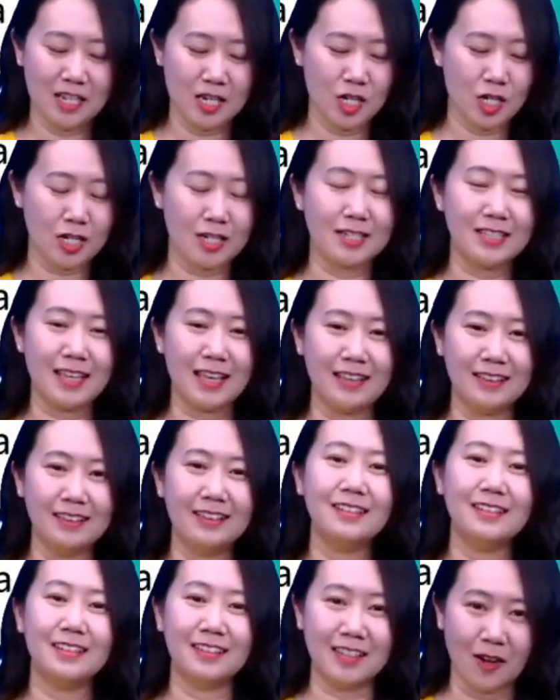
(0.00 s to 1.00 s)
时间
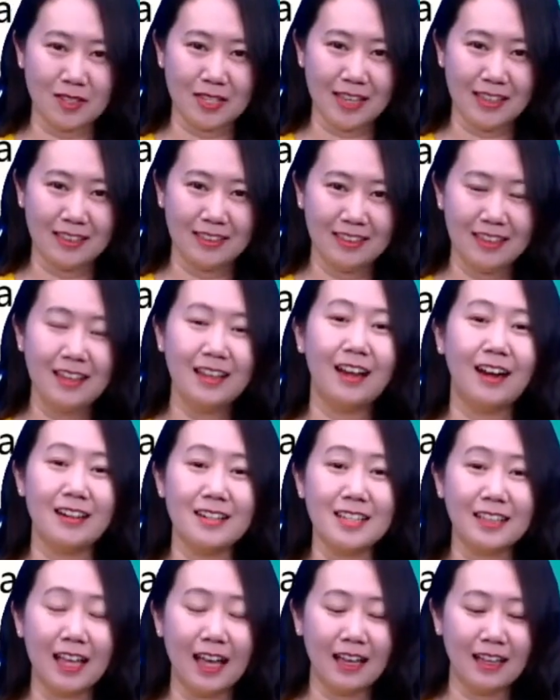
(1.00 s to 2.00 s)
和条件，
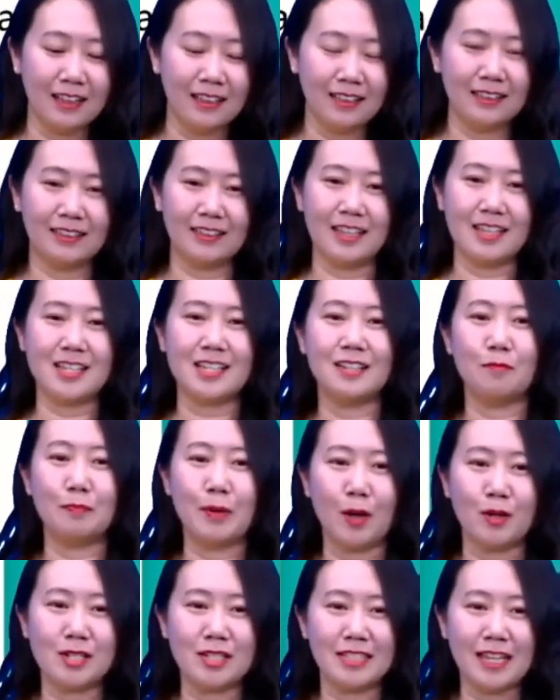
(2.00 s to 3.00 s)
而且呢，得是
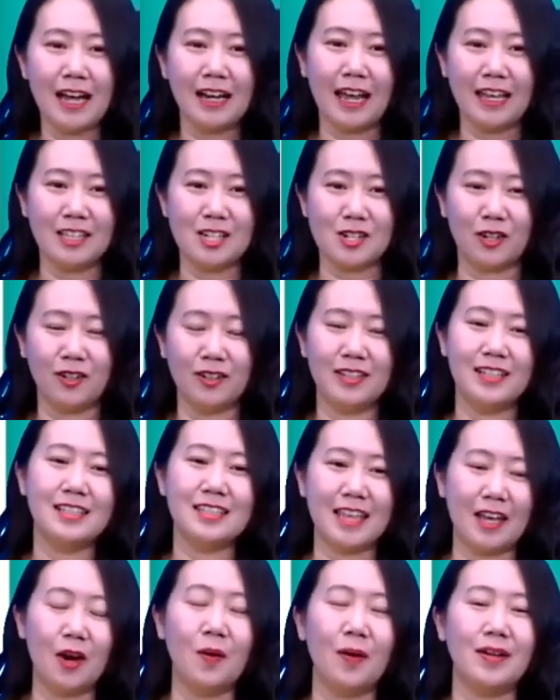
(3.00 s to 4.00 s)
表示将来的时候
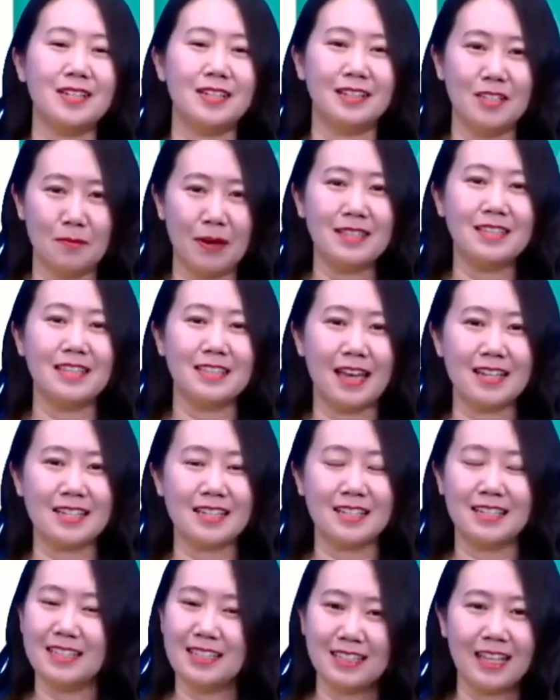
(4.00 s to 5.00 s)
才要换成一般现在
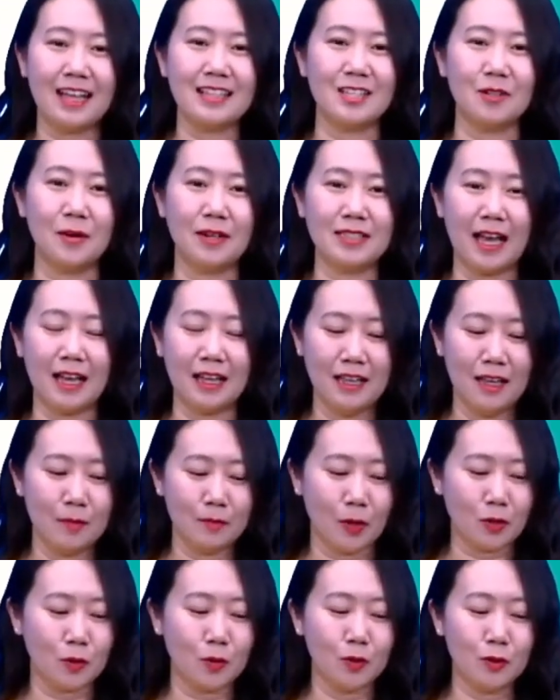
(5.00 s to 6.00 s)
时，其他情况下
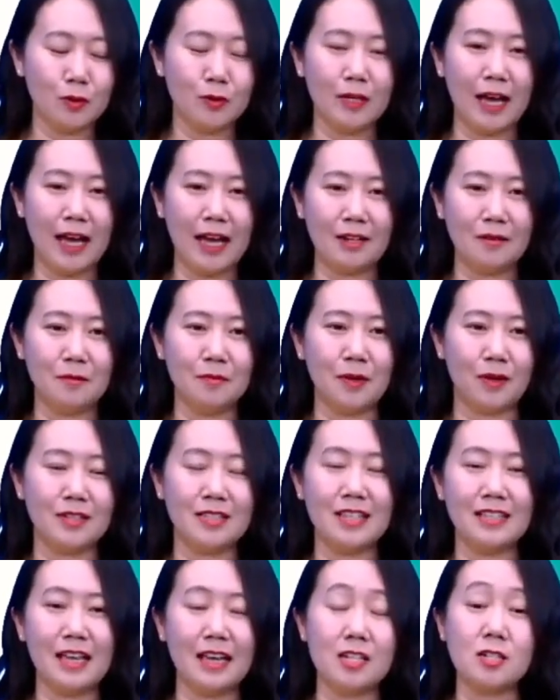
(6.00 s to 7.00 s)
表示过去呀，什么表示
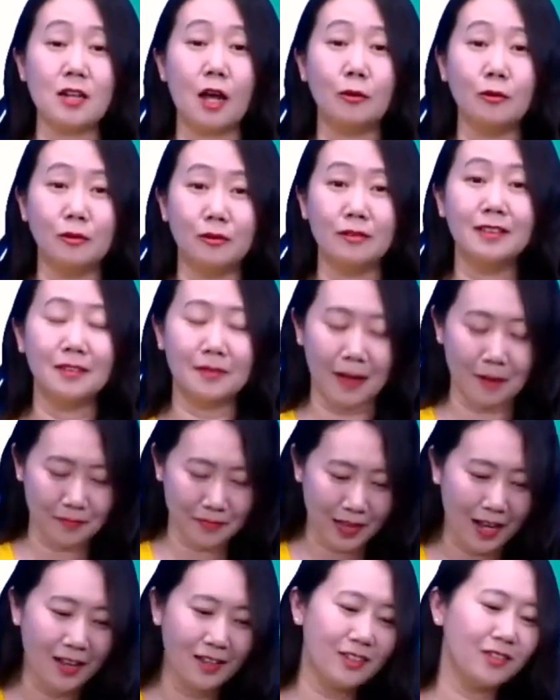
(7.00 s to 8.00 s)
现在正常用，是吧？
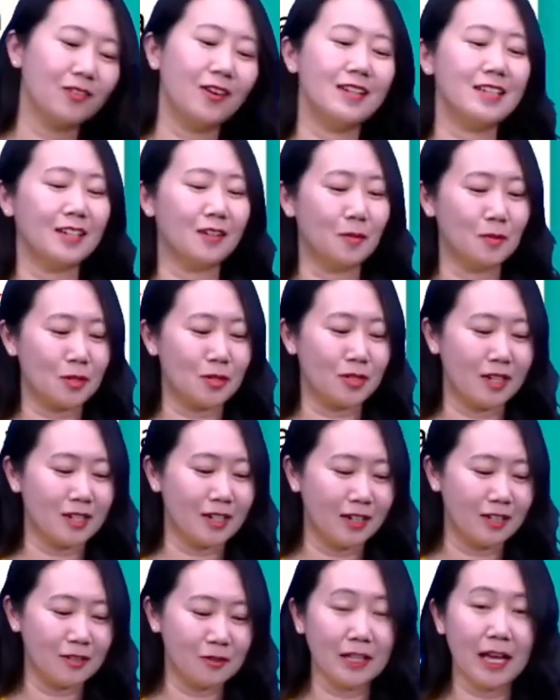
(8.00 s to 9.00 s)
好，关于这个我们就说到
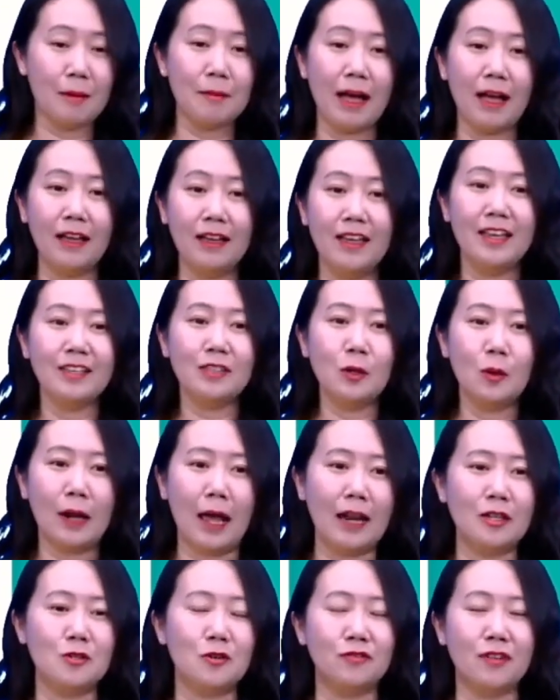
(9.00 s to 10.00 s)
这儿。所以你看吧，又
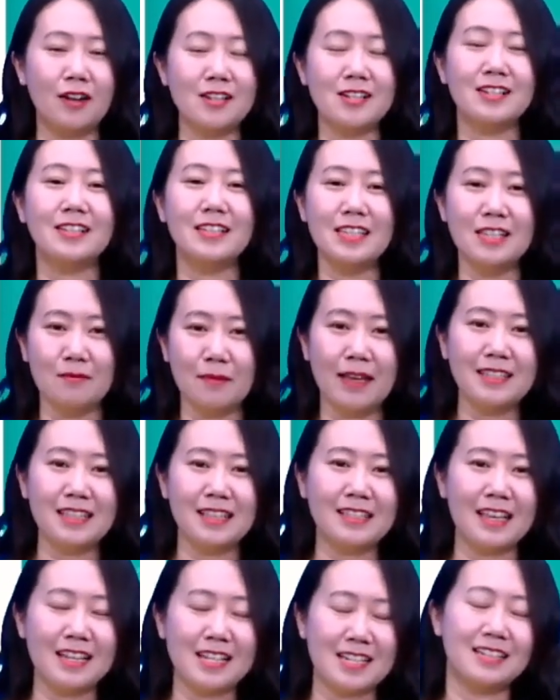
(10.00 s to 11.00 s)
来了一种方式，一般
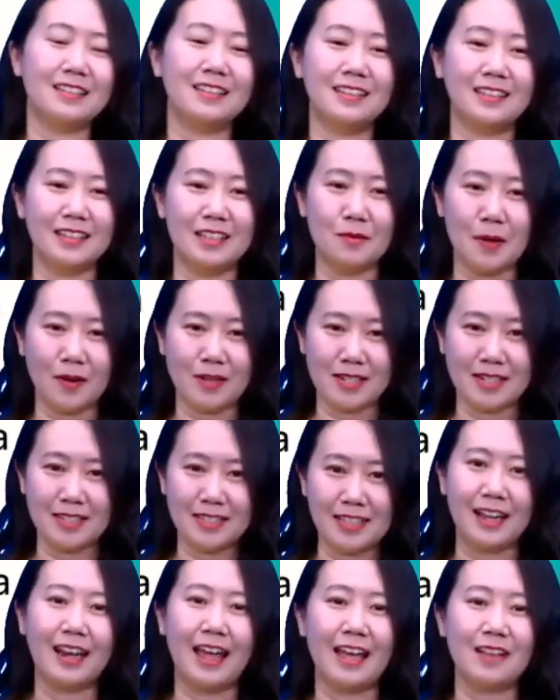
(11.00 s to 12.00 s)
现在时可以表示
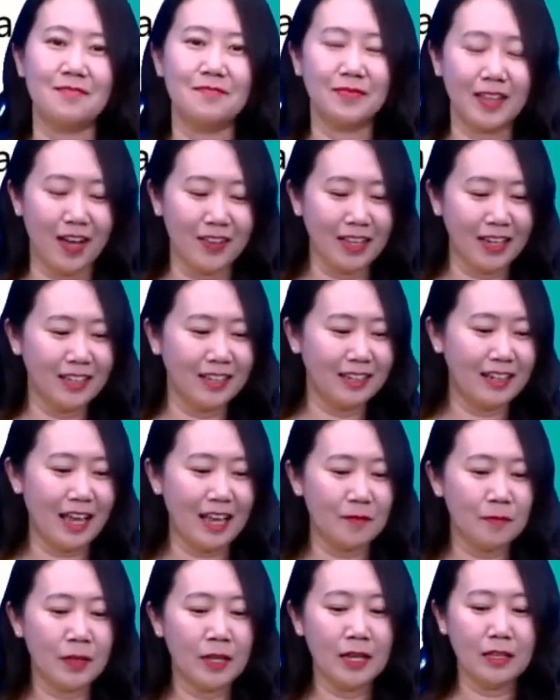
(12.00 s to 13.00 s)
将来。好的，
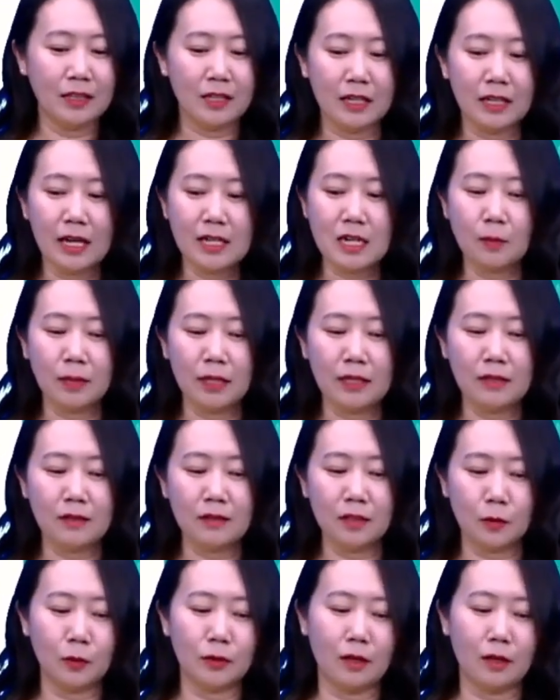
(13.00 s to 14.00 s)
来，你离开帐篷那一
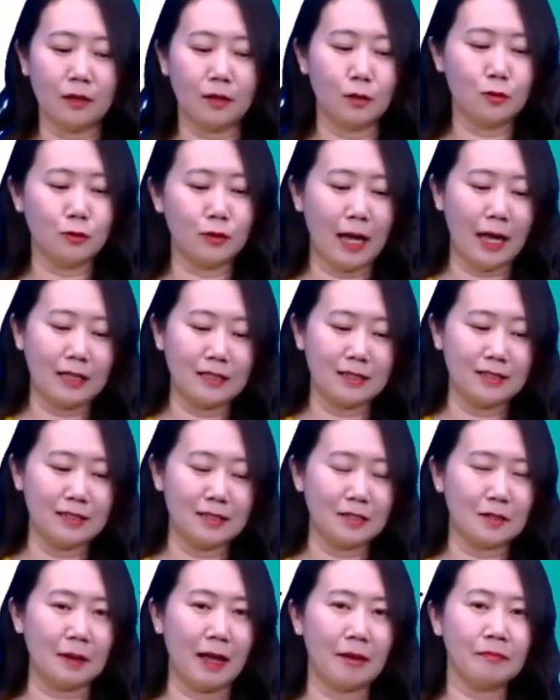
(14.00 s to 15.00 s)
刻，你会得到一个巨大的惊
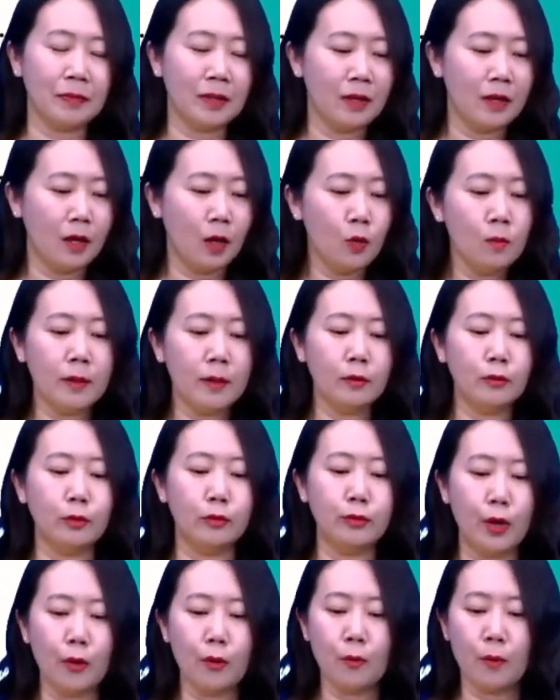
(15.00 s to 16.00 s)
喜，是吧？A woman
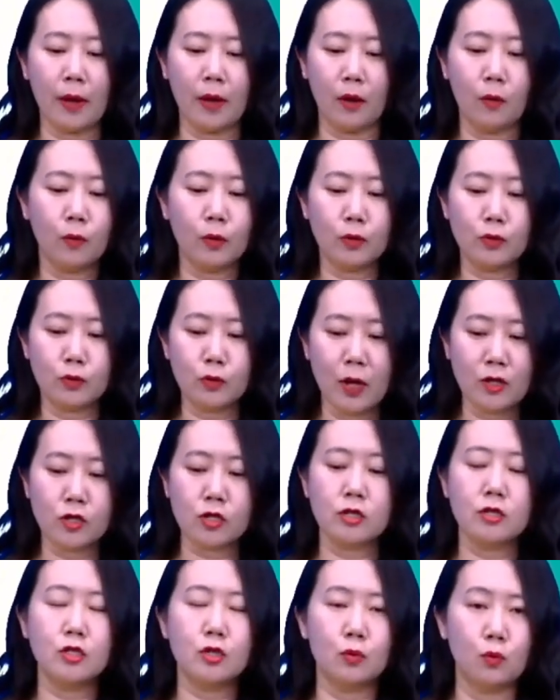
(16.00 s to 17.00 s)
you know well will
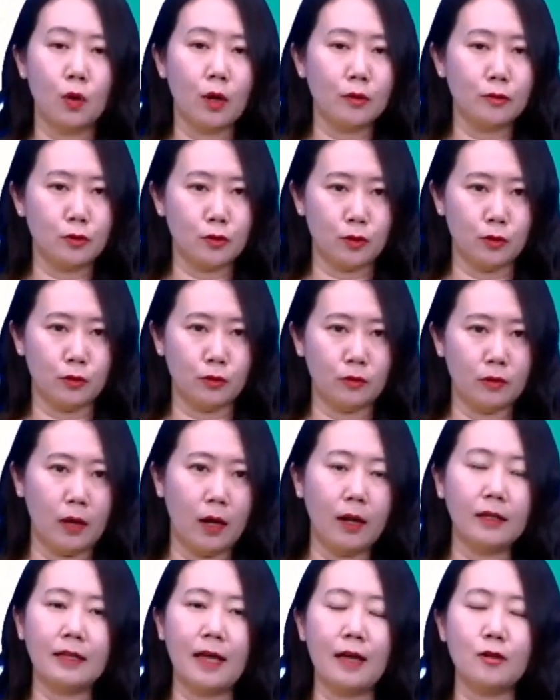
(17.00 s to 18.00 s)
rush towards you。
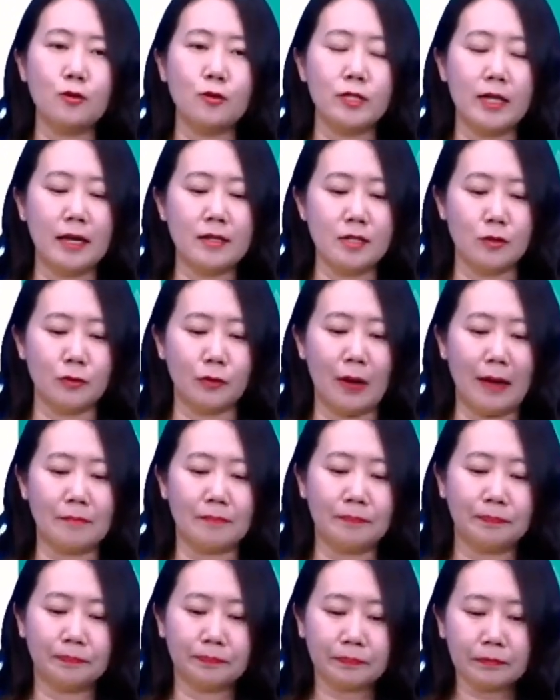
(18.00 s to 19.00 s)
好了，大家注意看这句话，
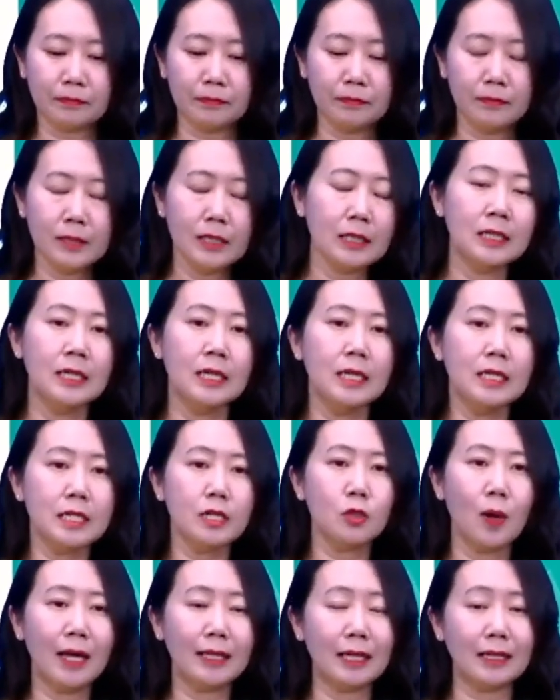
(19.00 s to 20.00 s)

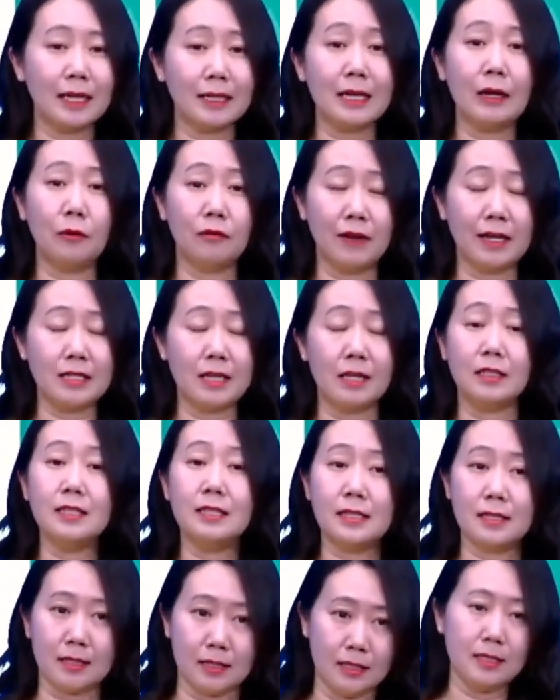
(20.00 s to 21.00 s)
这句话呢，大家会发现，你
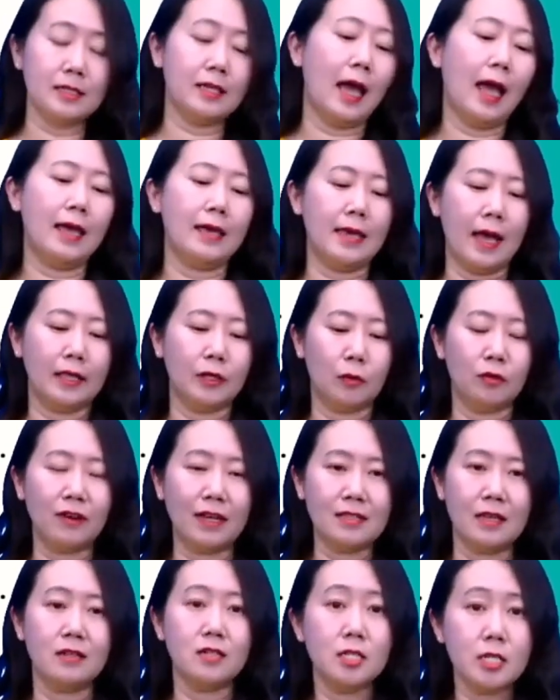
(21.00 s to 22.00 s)
仔细看一眼，你会
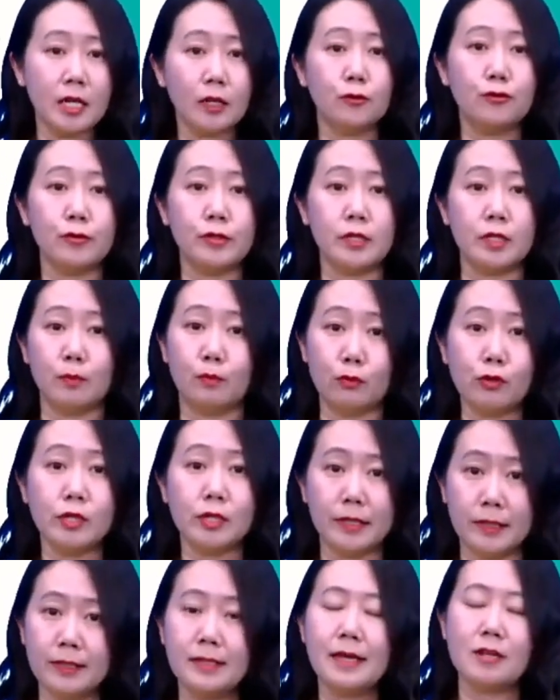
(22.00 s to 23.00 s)
发现这个句子里不
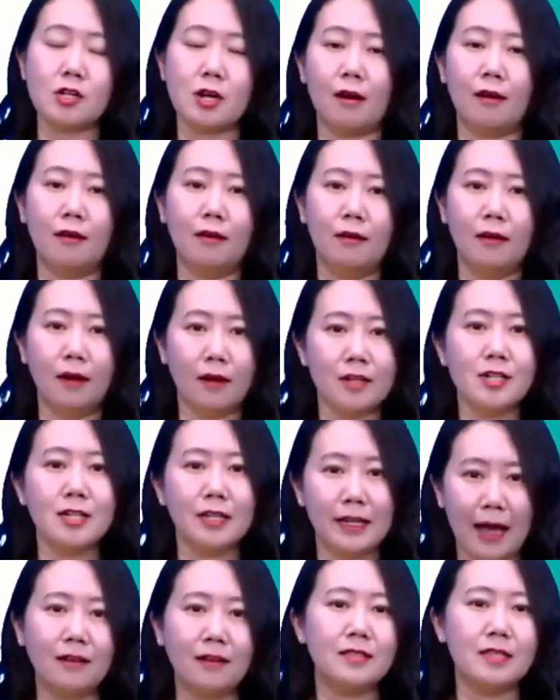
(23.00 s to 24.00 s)
是一件事儿，而
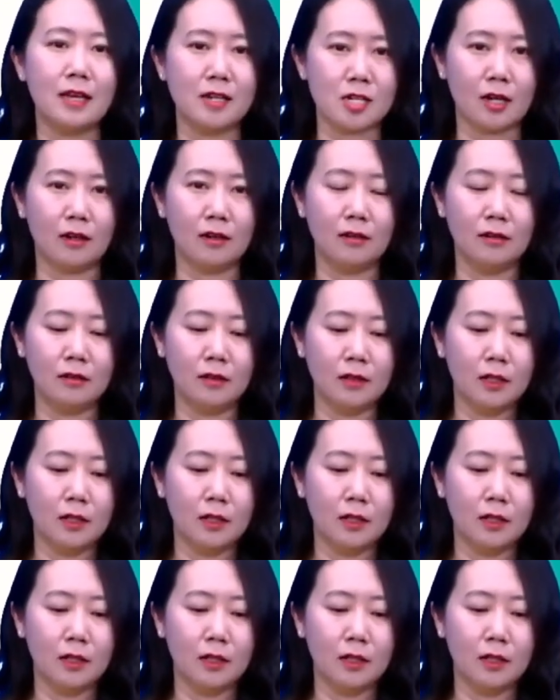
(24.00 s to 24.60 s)
是两件事儿。